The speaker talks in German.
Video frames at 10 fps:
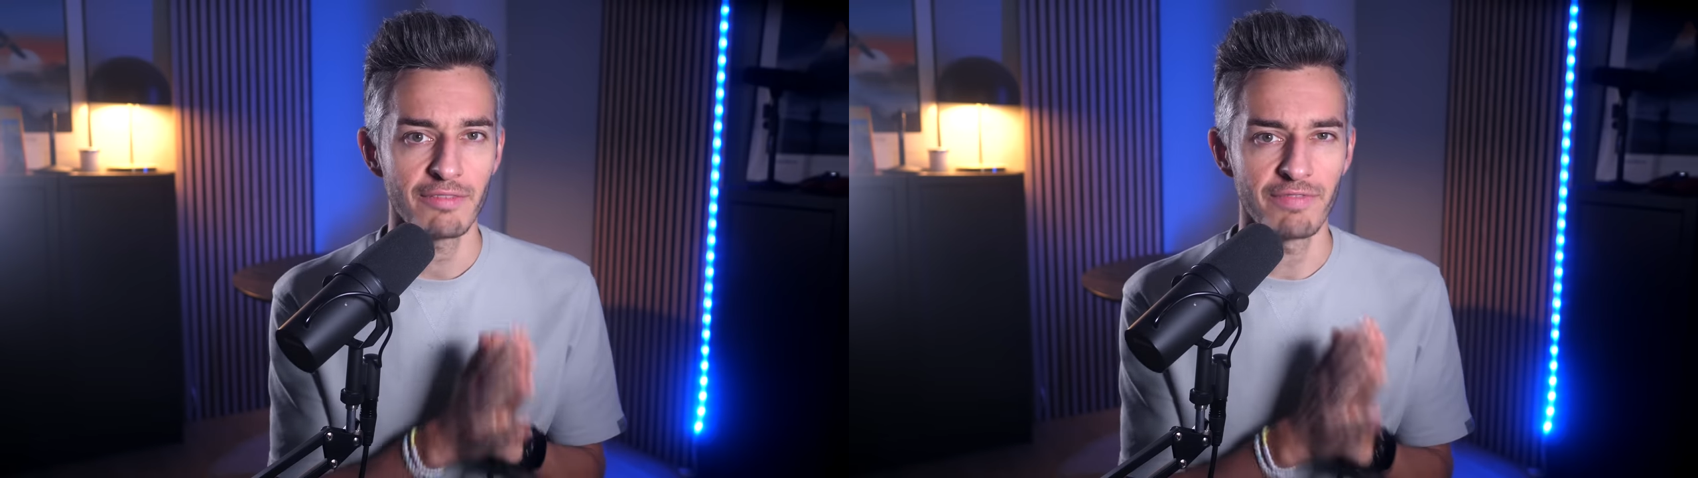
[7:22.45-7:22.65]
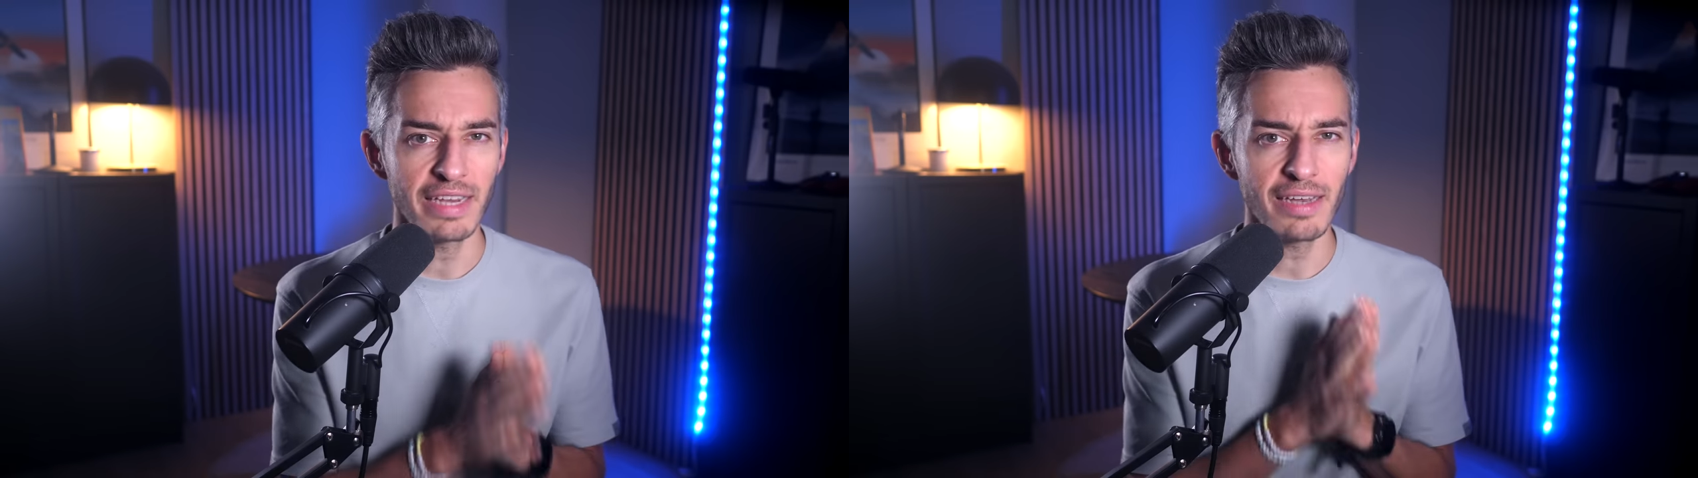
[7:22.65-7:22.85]

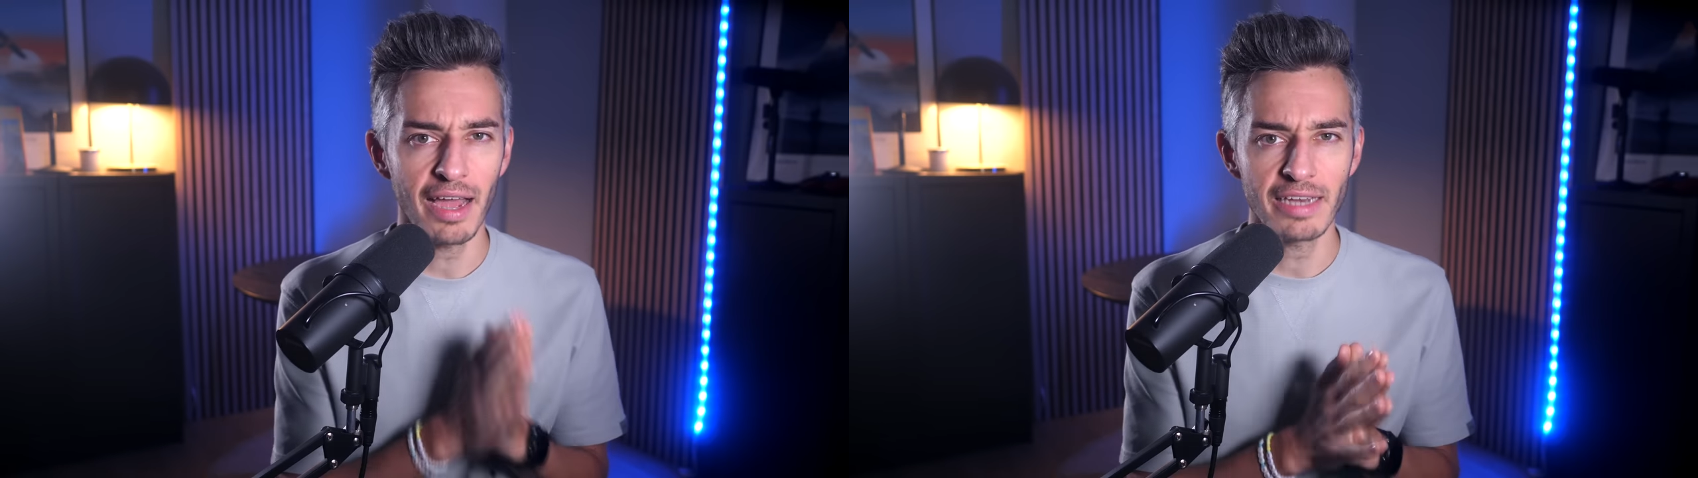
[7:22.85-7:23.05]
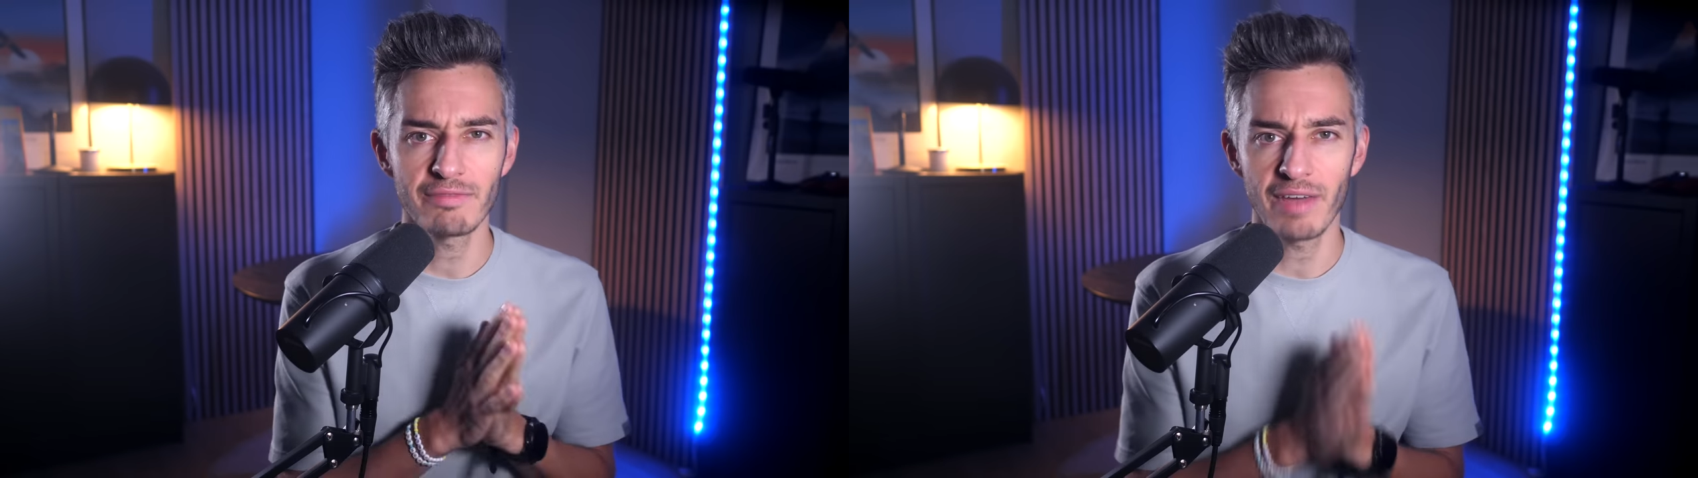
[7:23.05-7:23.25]
wen
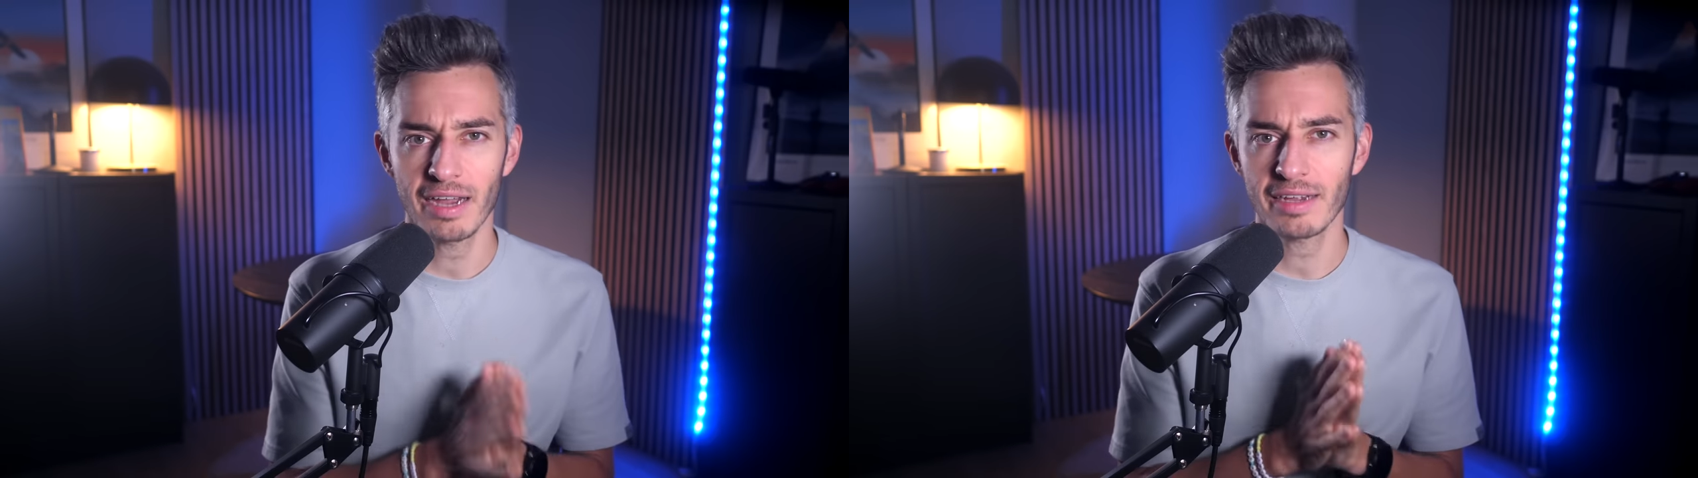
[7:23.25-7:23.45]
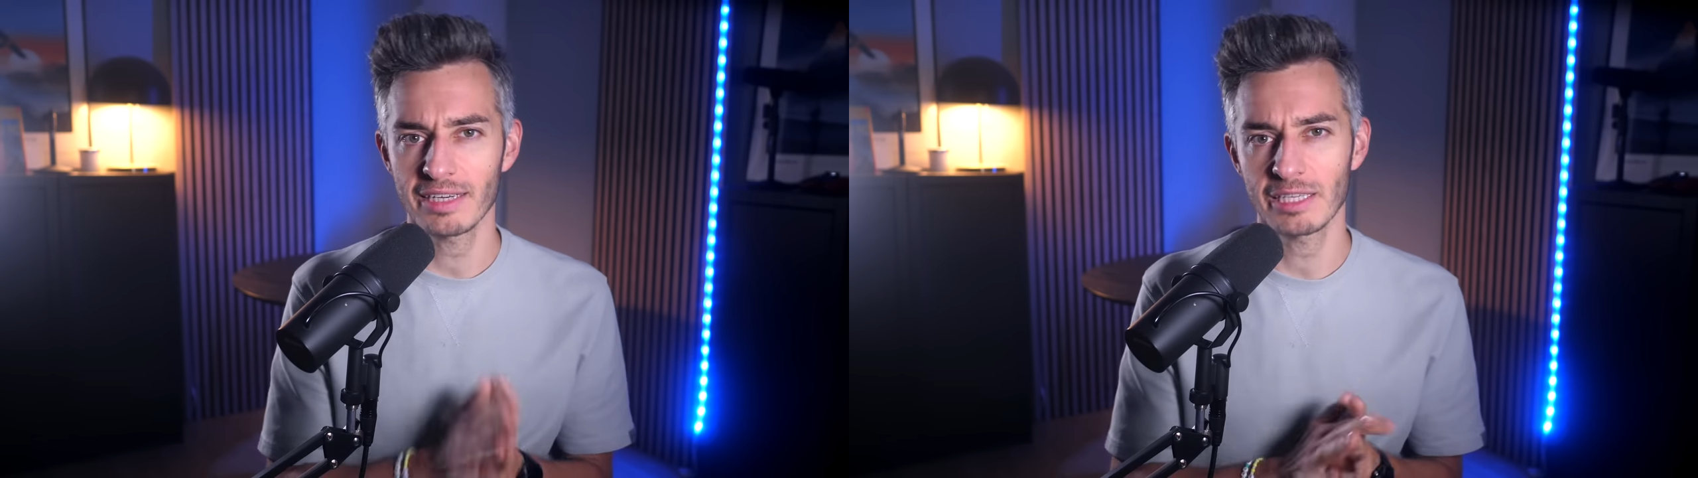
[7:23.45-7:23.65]
eine
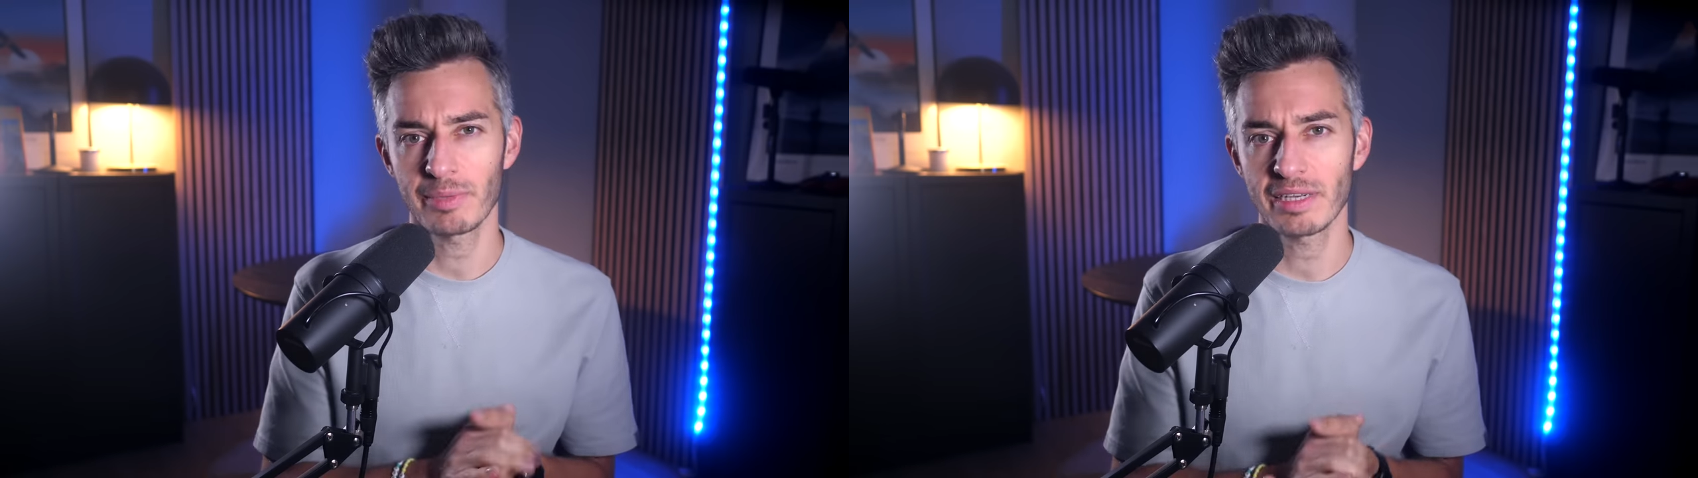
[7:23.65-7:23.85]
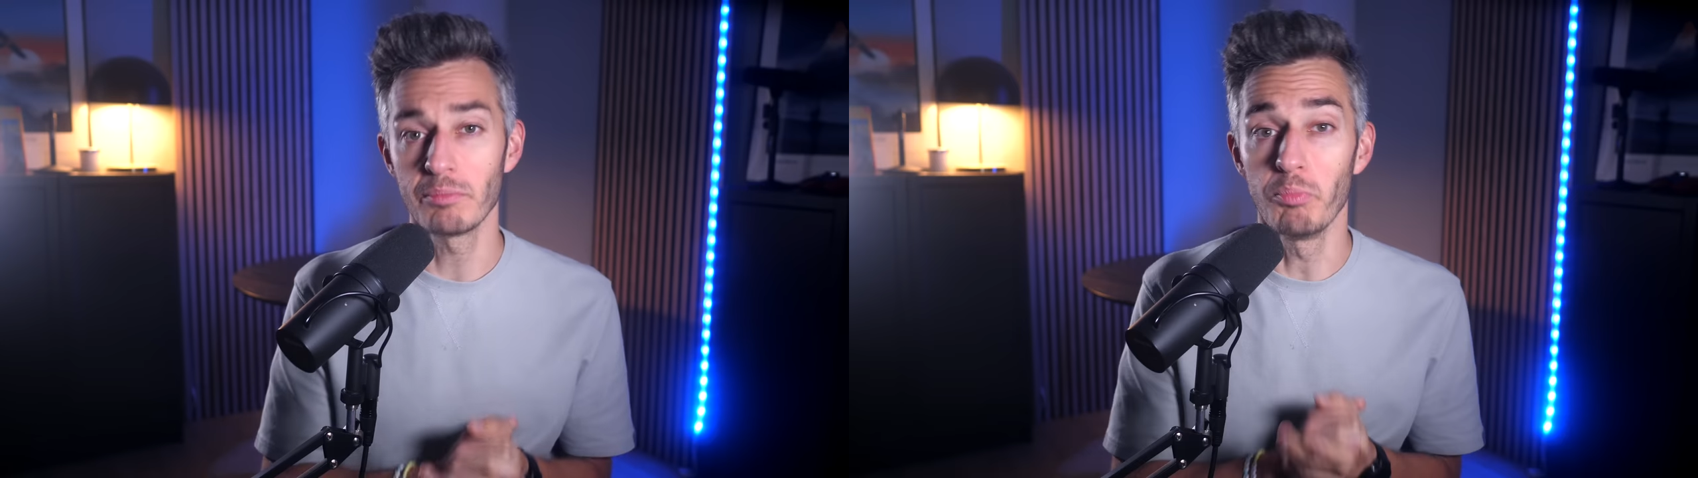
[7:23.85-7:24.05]
Wagenknechtpartei